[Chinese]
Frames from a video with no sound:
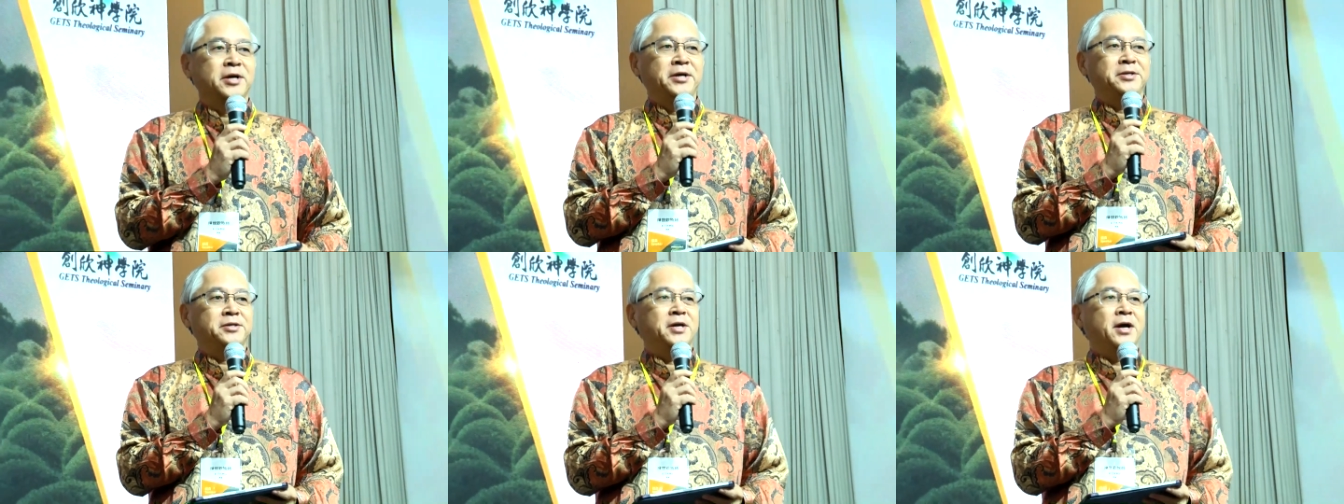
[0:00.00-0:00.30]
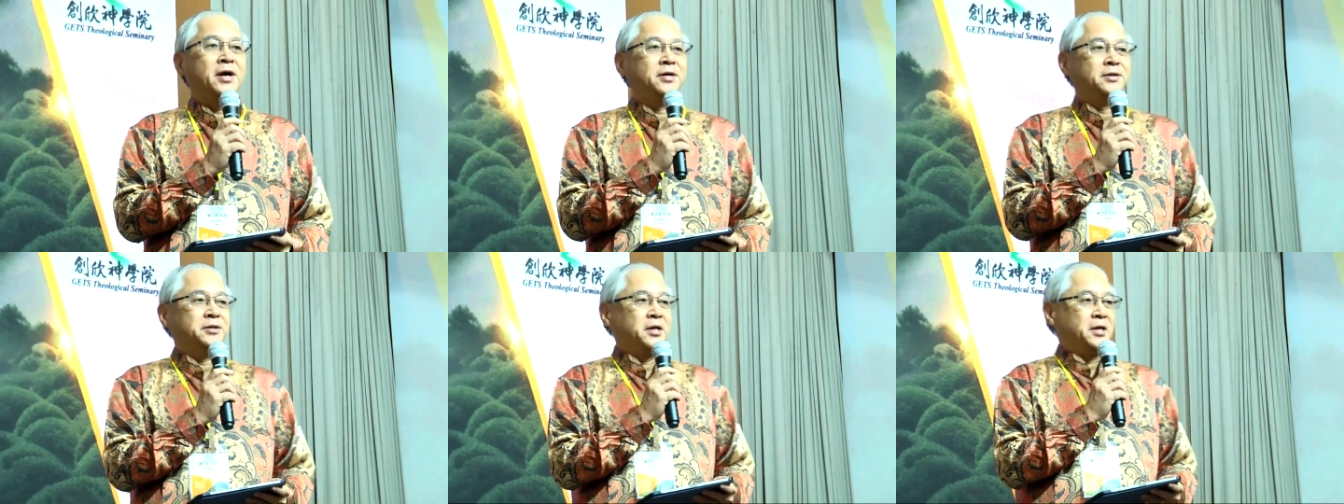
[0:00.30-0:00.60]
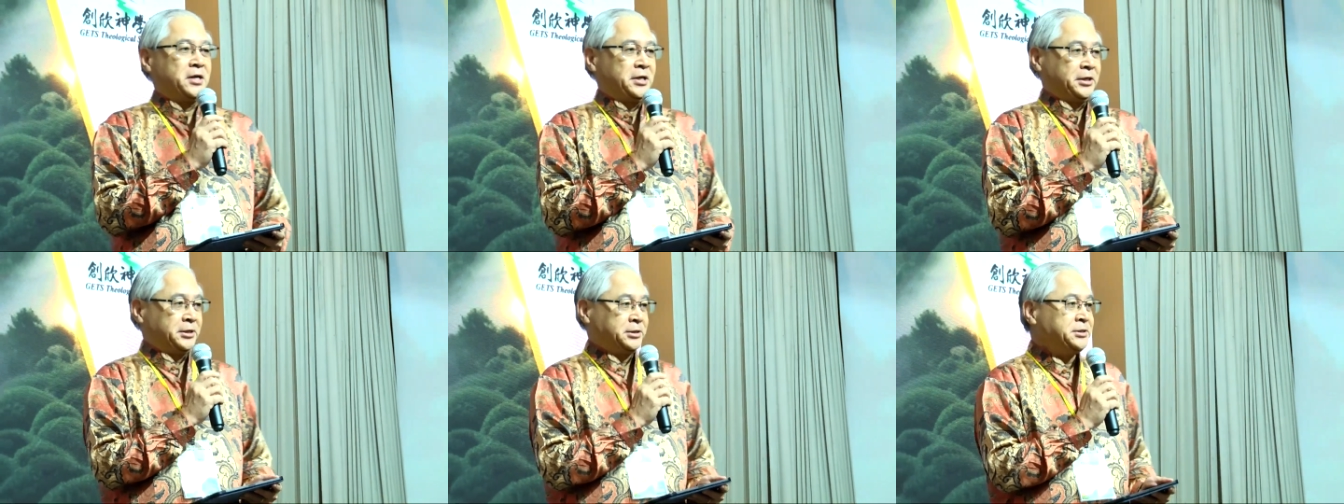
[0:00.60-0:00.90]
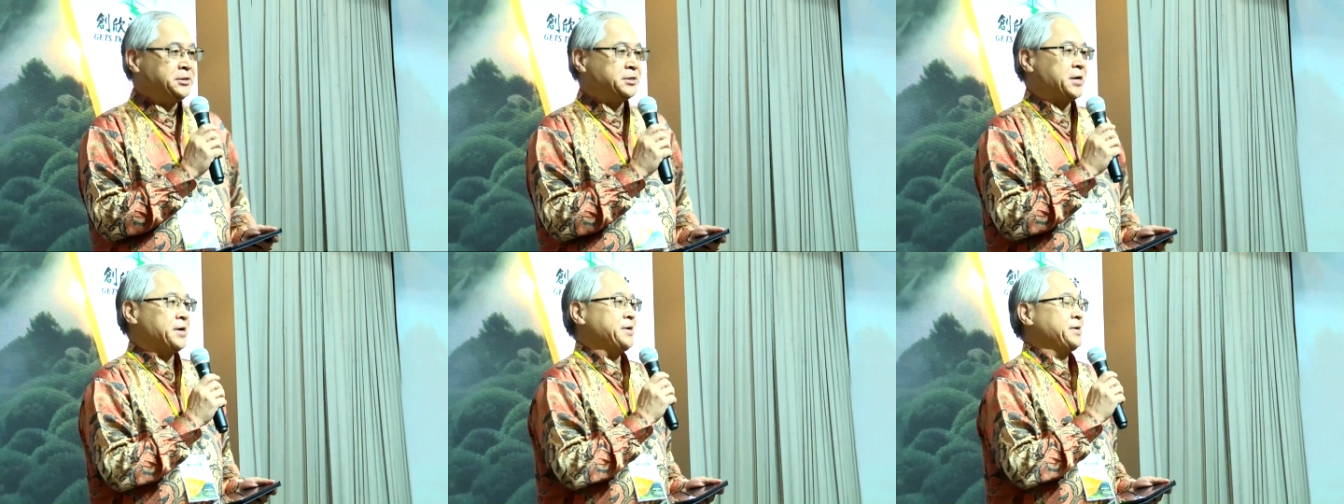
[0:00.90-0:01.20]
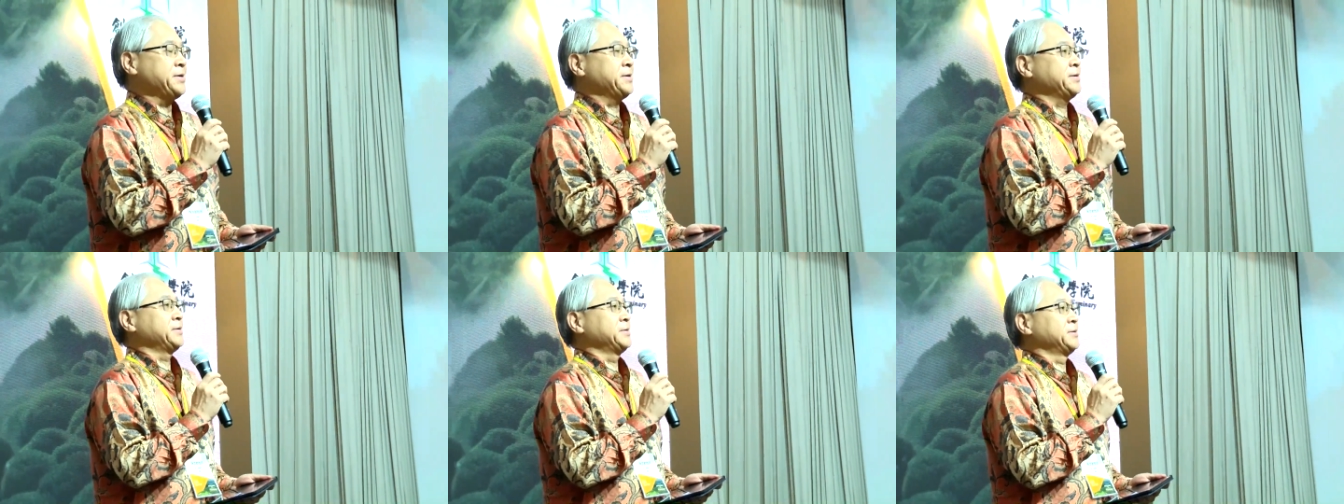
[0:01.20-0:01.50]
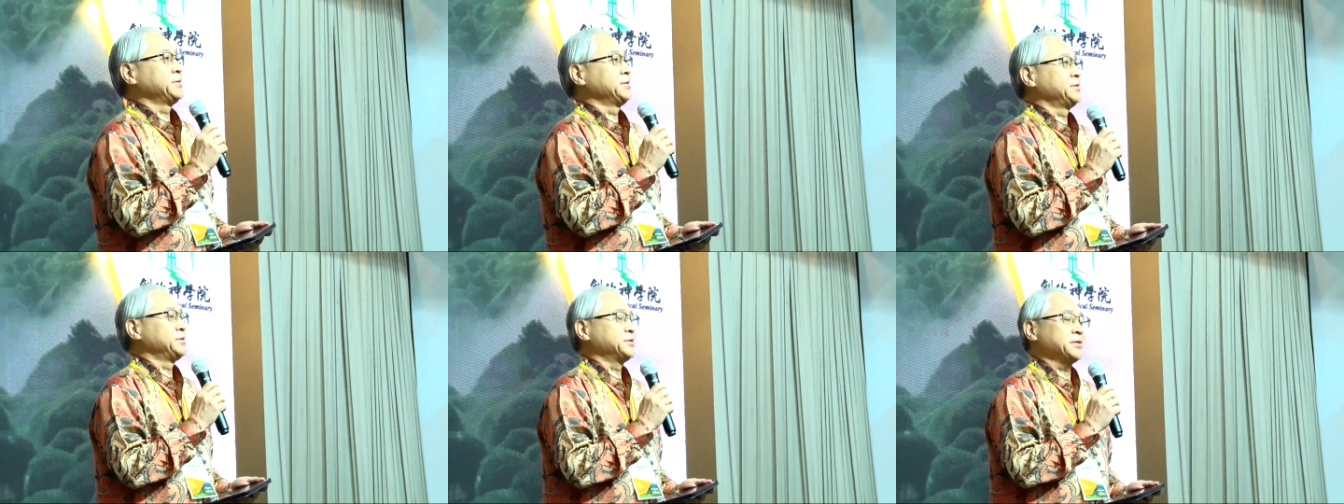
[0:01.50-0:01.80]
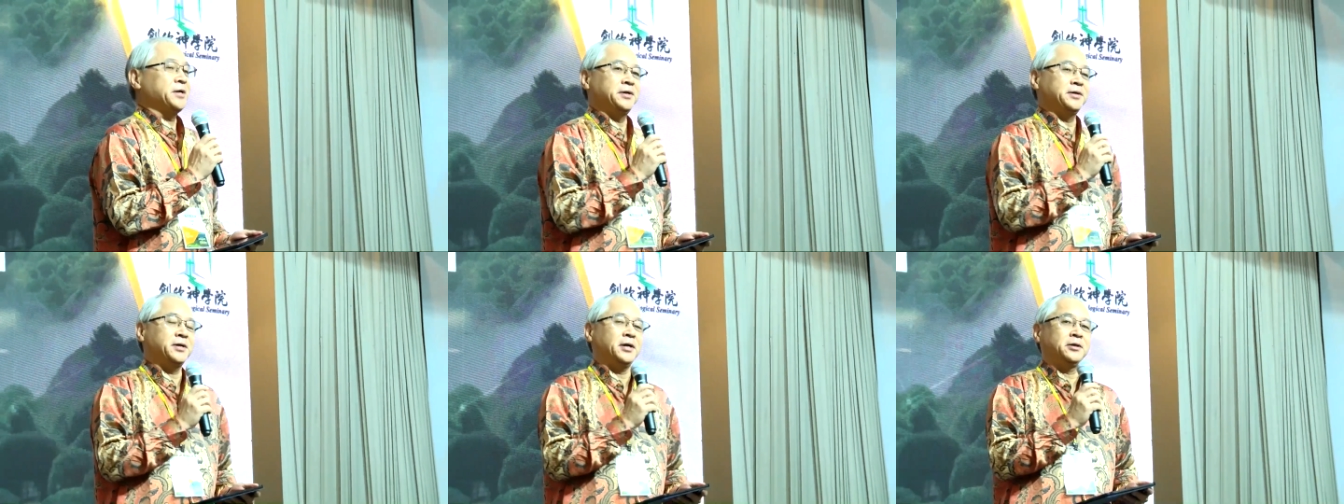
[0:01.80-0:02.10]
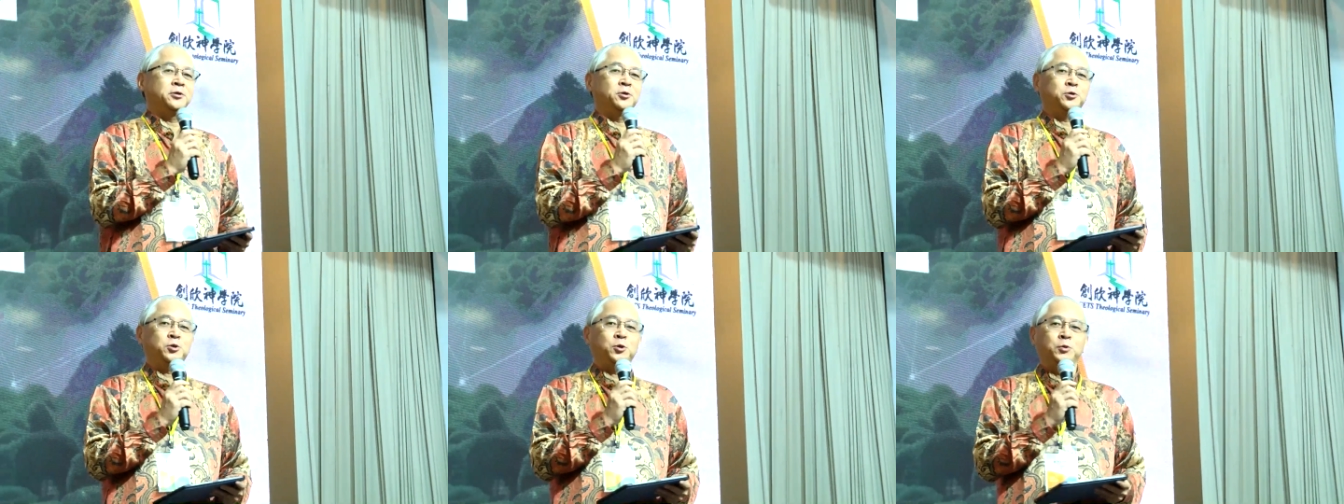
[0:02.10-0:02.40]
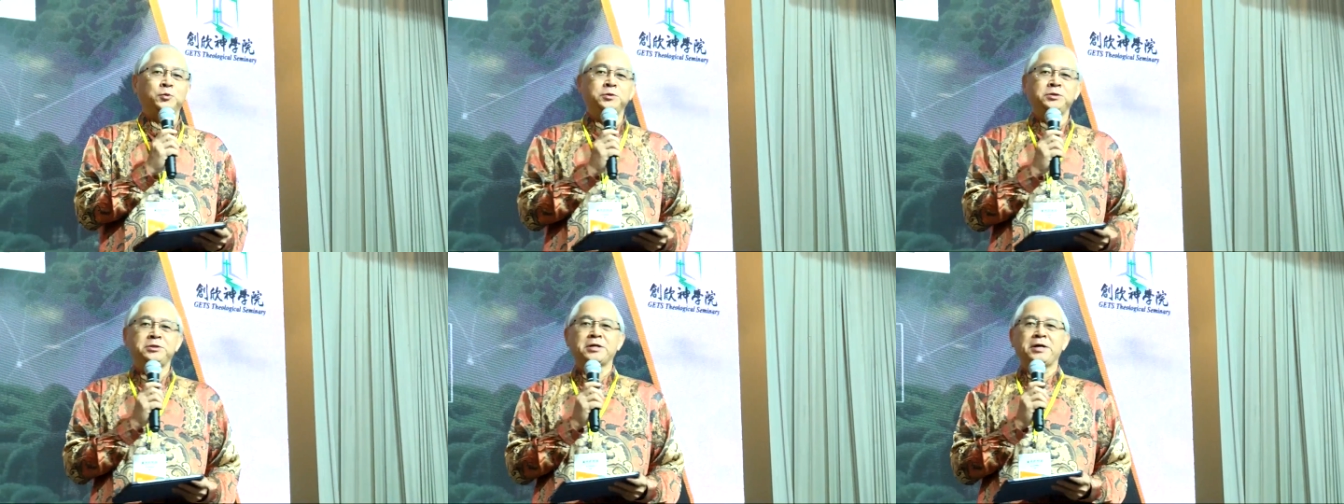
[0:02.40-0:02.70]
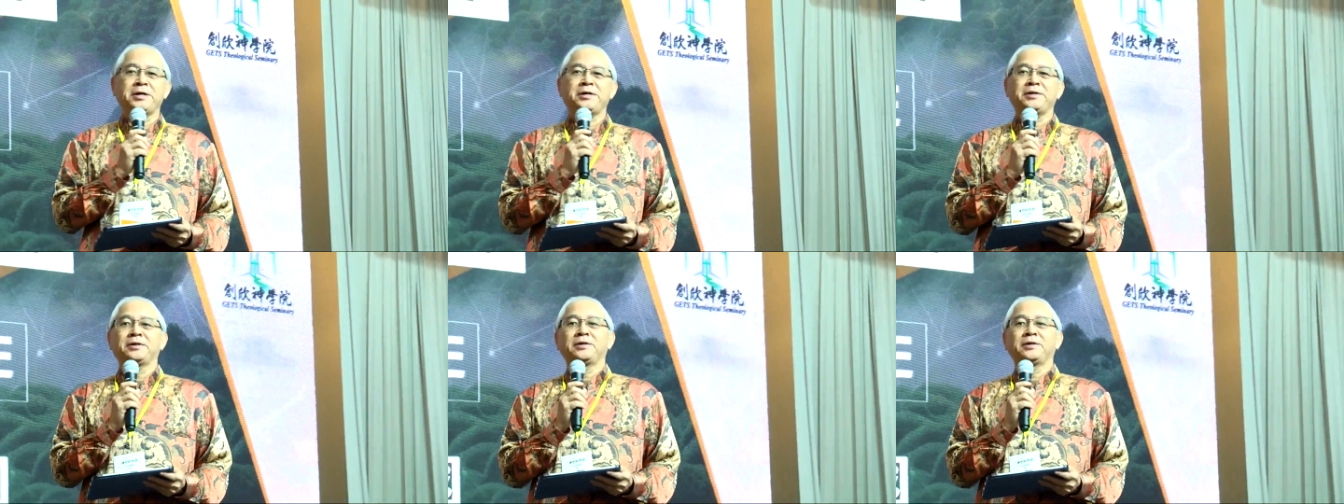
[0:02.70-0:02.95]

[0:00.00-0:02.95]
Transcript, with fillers: 他的灵在，在他的同在。